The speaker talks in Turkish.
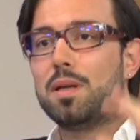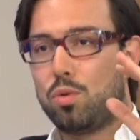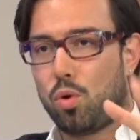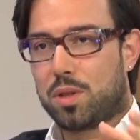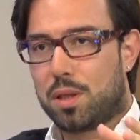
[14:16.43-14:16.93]

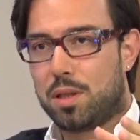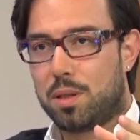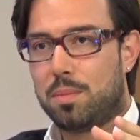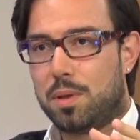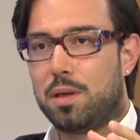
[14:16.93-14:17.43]

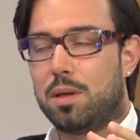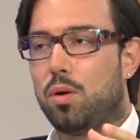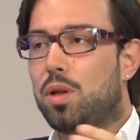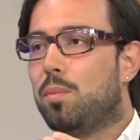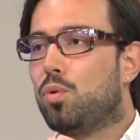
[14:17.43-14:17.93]
Noktalayalım. E,
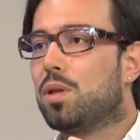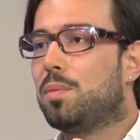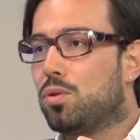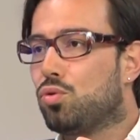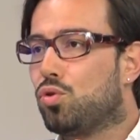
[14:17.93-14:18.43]
önemli
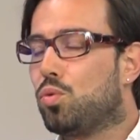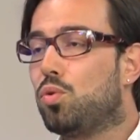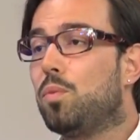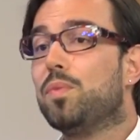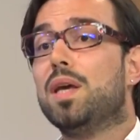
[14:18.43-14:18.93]
olabilir çünkü bu.